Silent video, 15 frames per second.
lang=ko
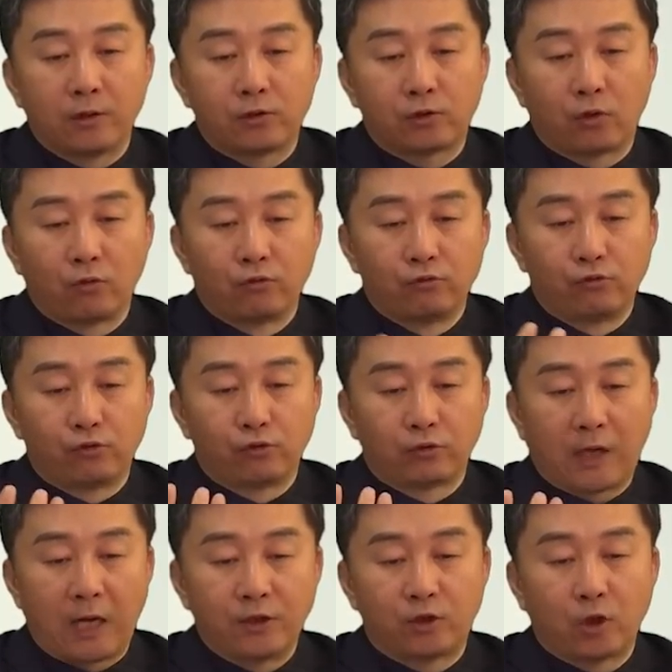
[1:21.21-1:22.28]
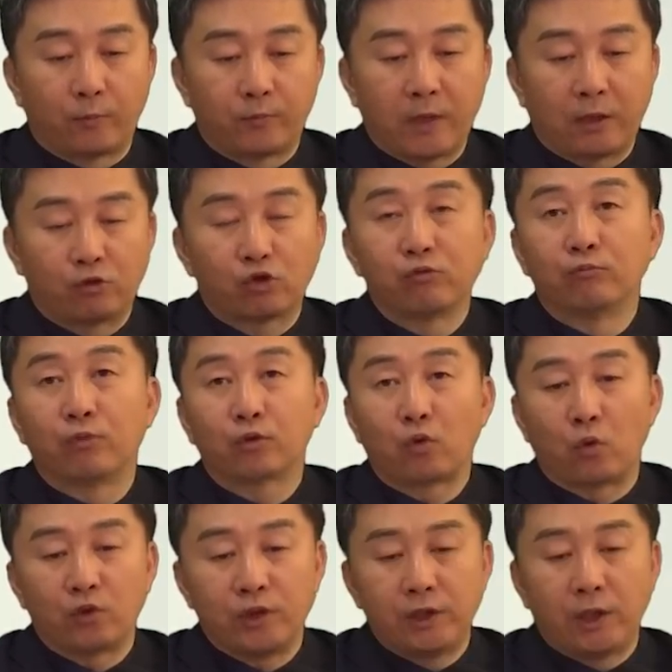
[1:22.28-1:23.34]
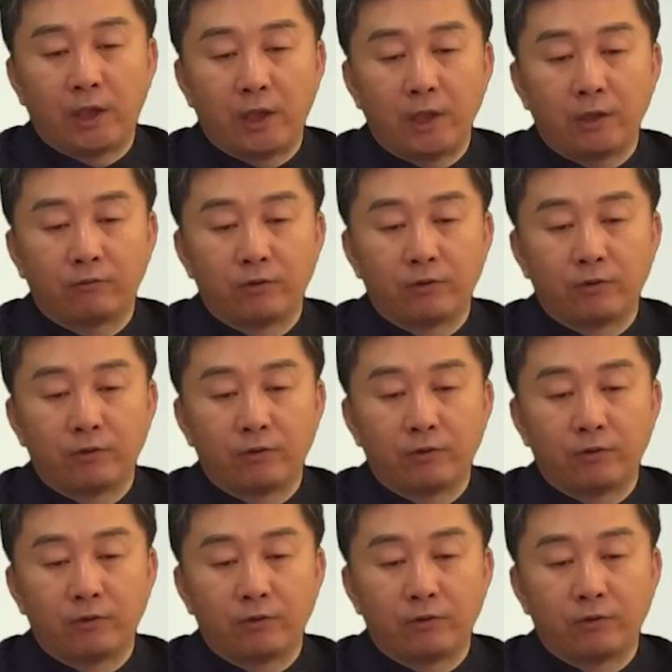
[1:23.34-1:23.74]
청주 간첩단 충북 동지에